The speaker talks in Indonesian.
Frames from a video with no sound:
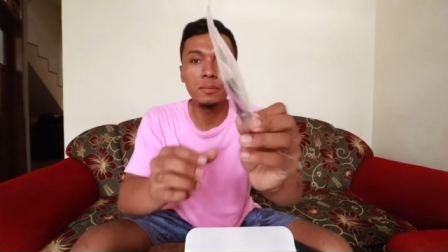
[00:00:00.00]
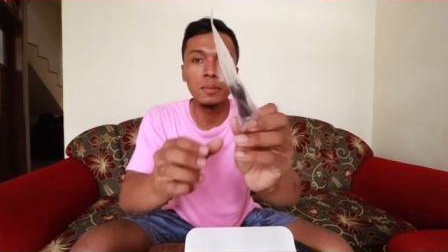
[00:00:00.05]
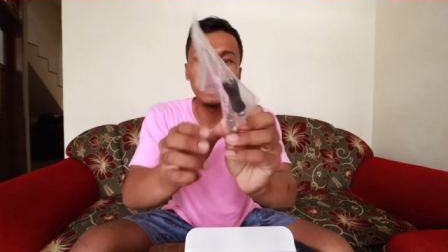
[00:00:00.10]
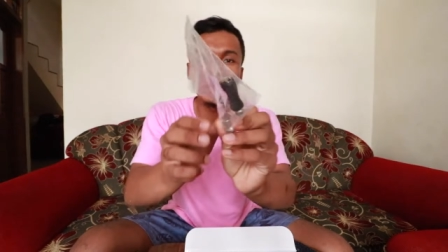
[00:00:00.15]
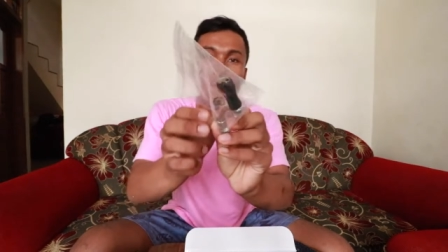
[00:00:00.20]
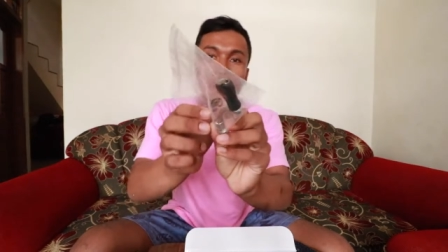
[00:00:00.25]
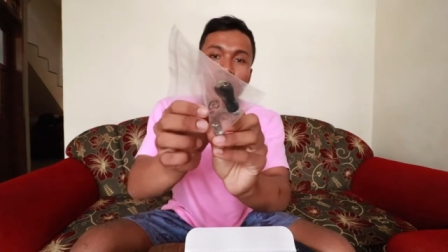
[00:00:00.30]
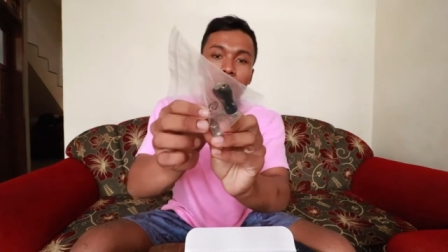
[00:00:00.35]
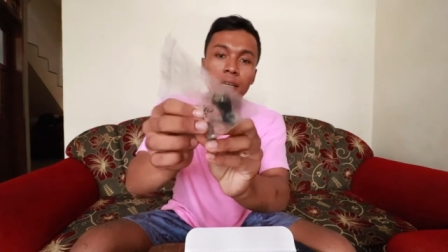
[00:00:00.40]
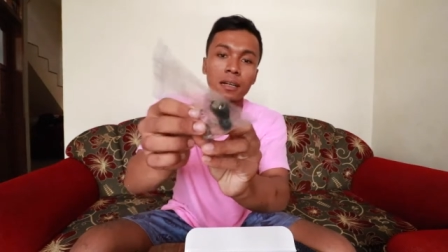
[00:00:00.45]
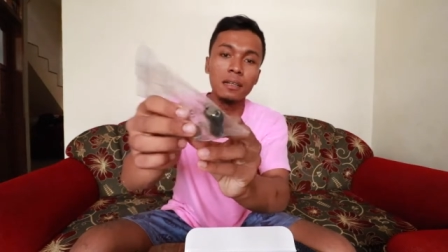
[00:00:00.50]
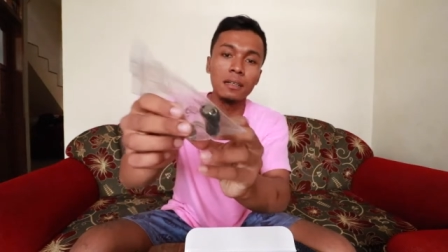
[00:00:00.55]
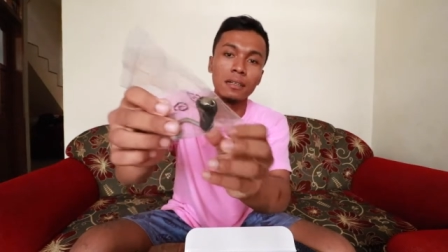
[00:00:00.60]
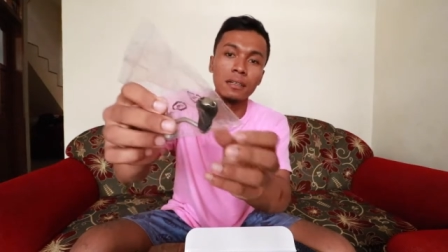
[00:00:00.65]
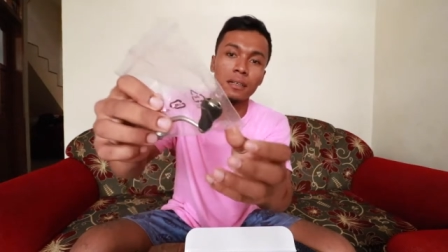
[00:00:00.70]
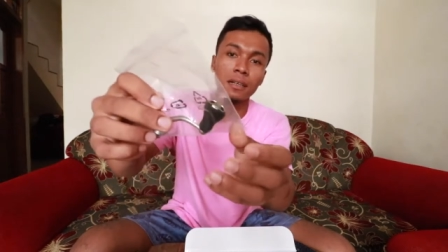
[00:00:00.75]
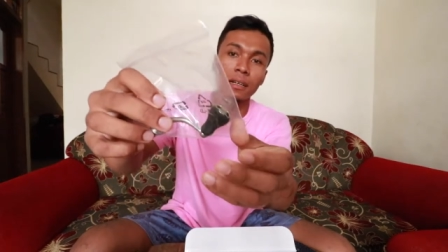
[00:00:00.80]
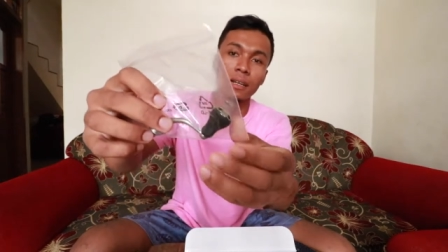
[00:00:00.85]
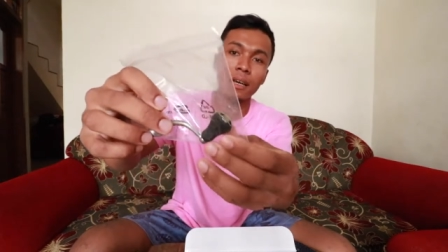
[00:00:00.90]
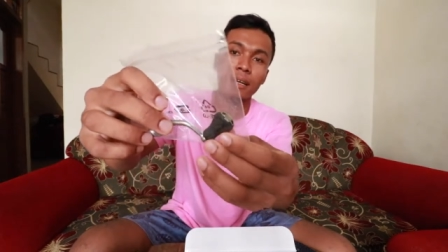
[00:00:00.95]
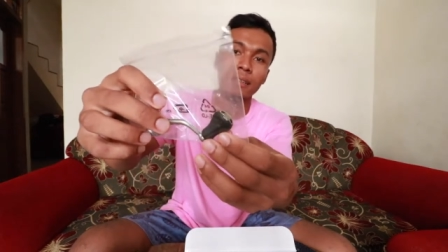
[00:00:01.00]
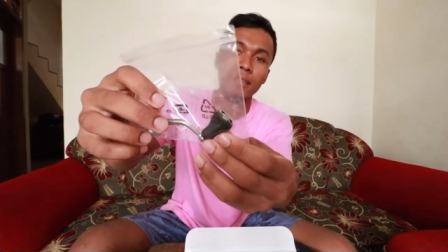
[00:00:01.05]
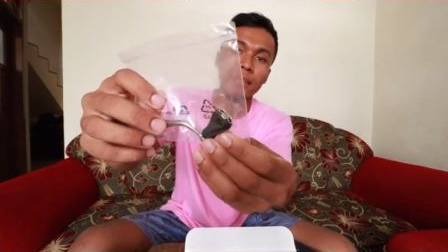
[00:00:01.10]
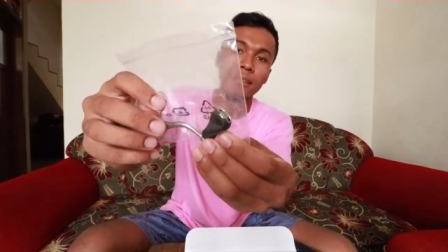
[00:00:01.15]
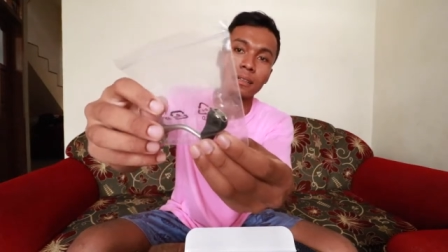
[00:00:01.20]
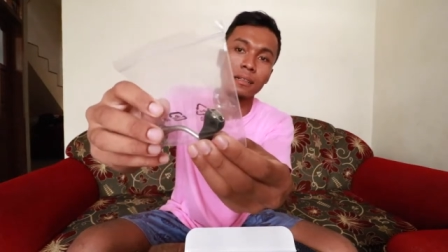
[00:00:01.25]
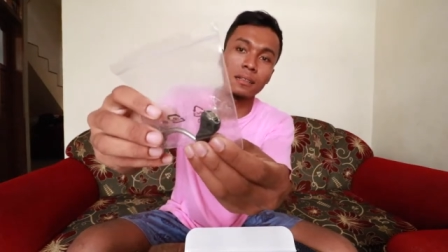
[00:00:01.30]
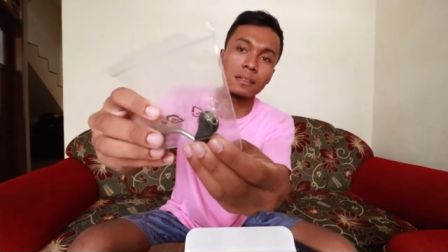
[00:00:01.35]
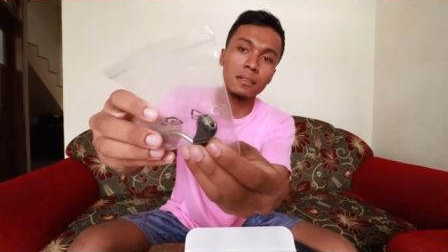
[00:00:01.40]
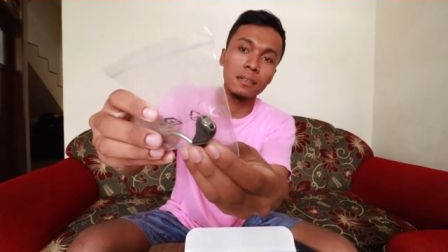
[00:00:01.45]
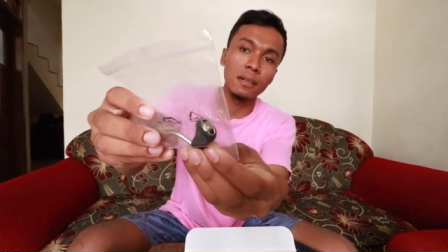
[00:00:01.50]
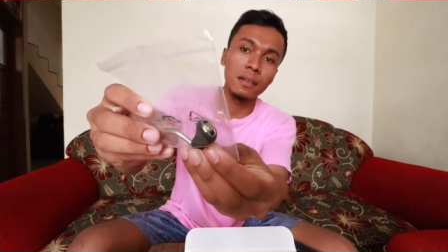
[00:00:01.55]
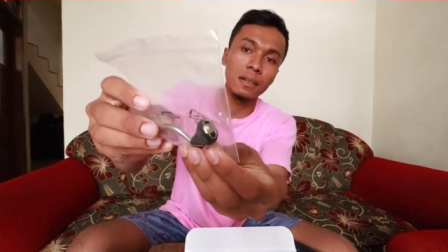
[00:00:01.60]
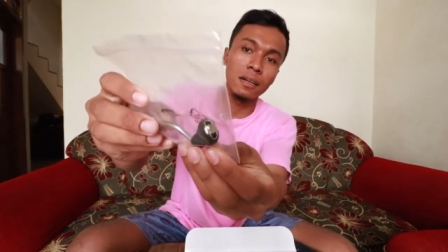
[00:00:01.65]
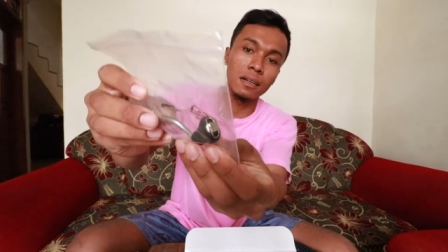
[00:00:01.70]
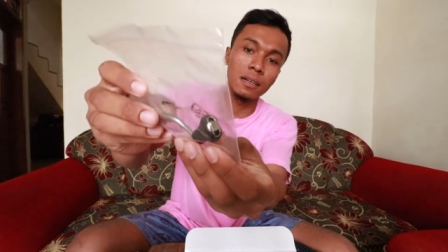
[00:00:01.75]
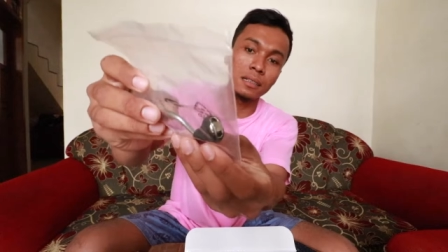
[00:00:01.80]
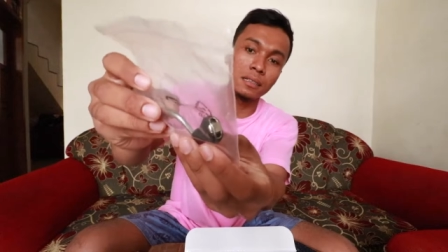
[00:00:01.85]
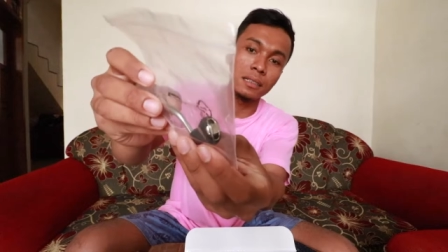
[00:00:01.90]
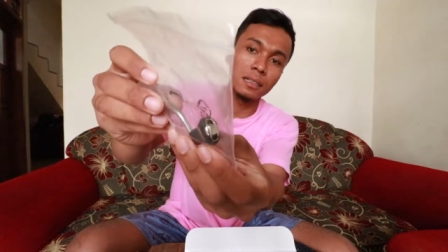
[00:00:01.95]
pegangan kelihatan enggak
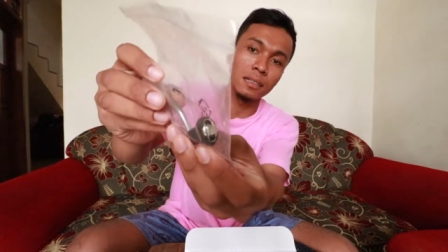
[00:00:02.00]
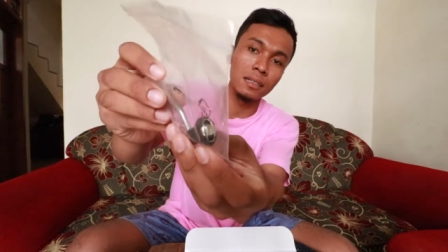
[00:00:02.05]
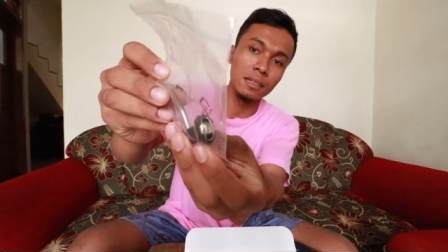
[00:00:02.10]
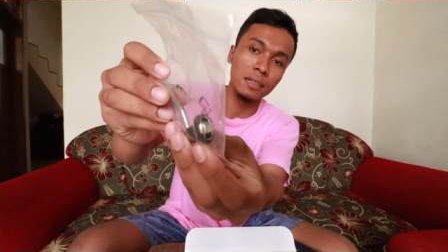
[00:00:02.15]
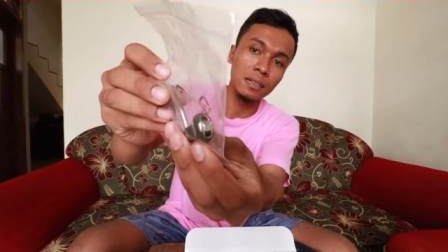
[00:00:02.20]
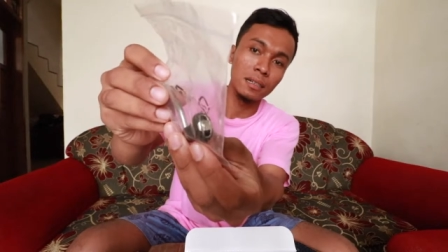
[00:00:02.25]
guys ini